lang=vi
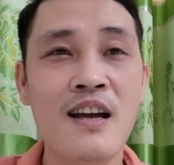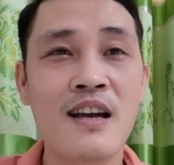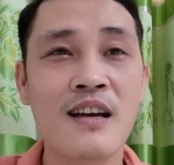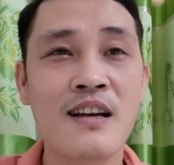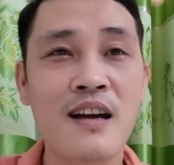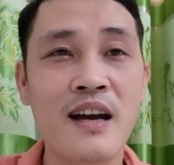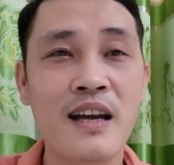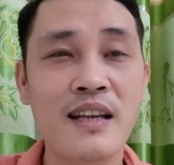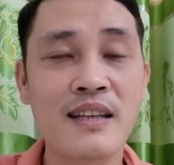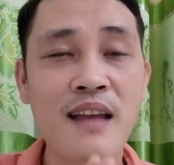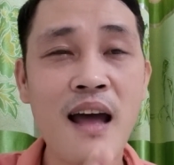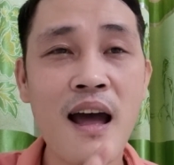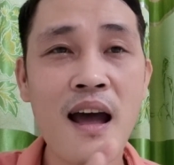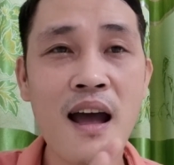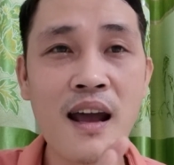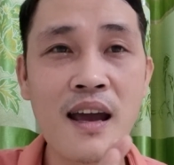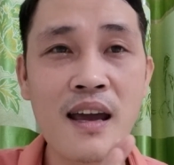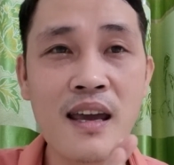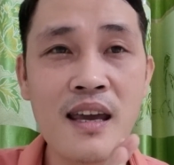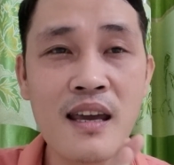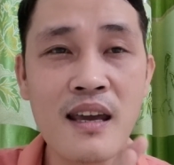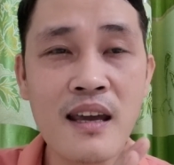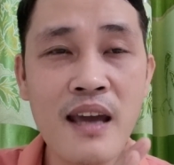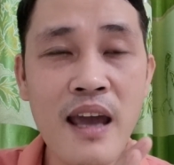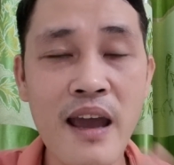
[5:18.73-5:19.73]
người ta
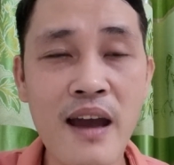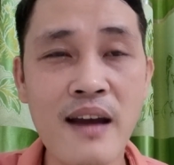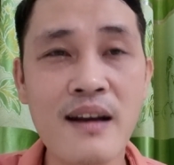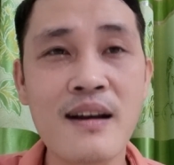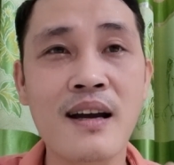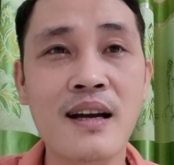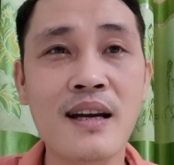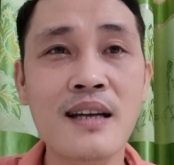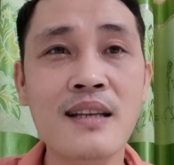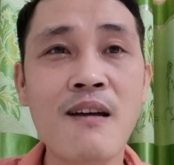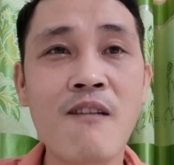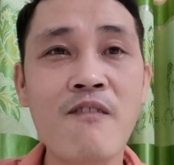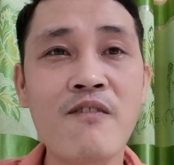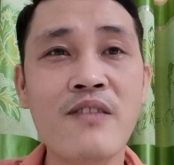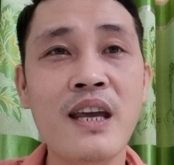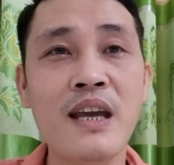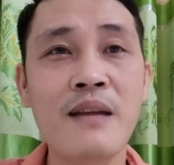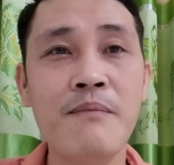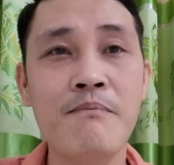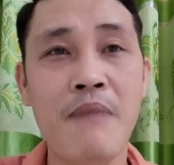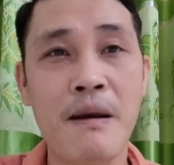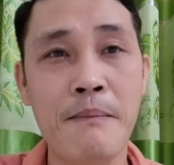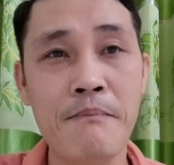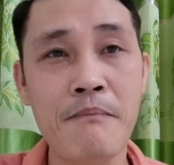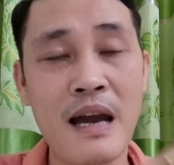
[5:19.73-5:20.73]
khi nghe được cái thông
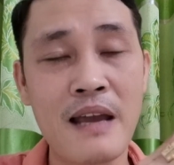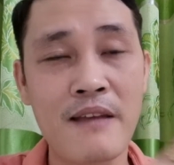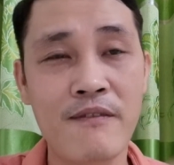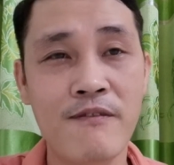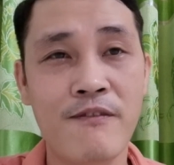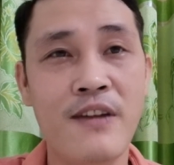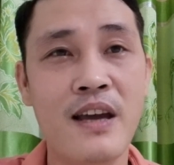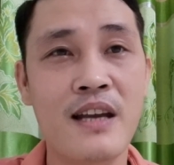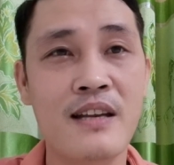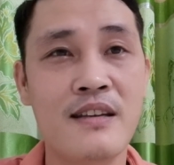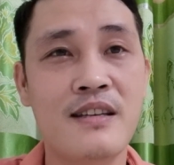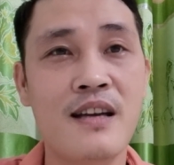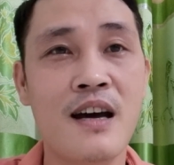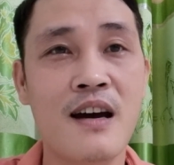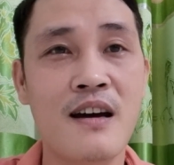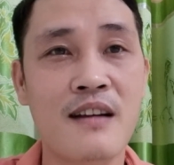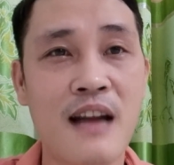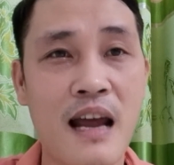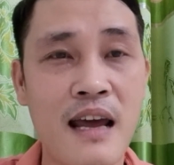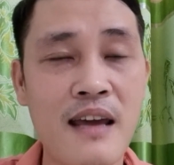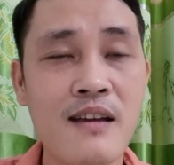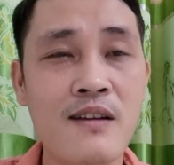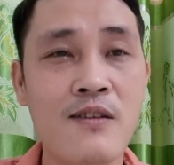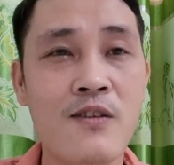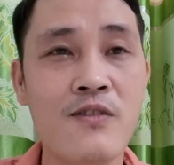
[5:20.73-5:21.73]
tin mà bệnh viện trợ
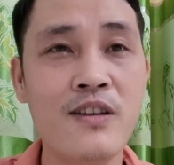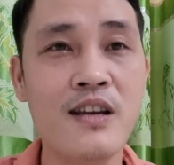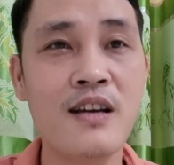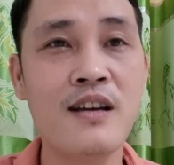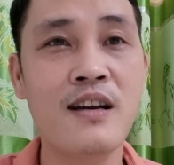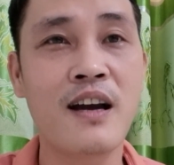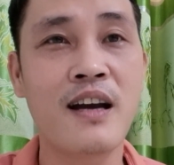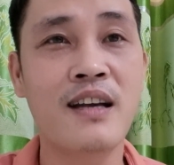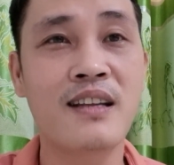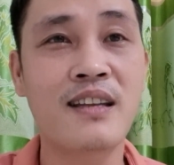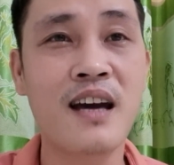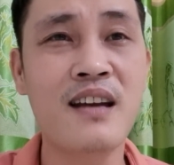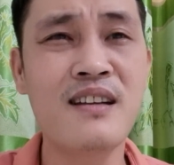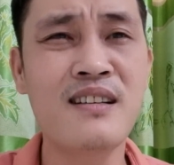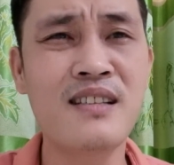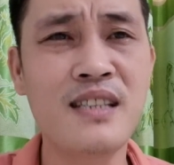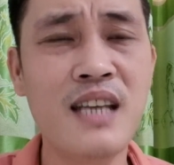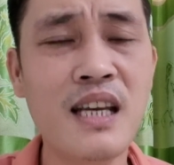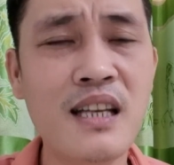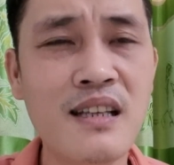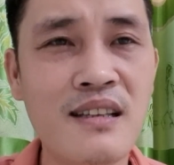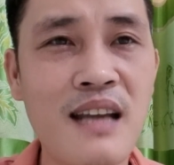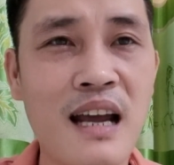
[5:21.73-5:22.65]
rẫy cũng như người thân siết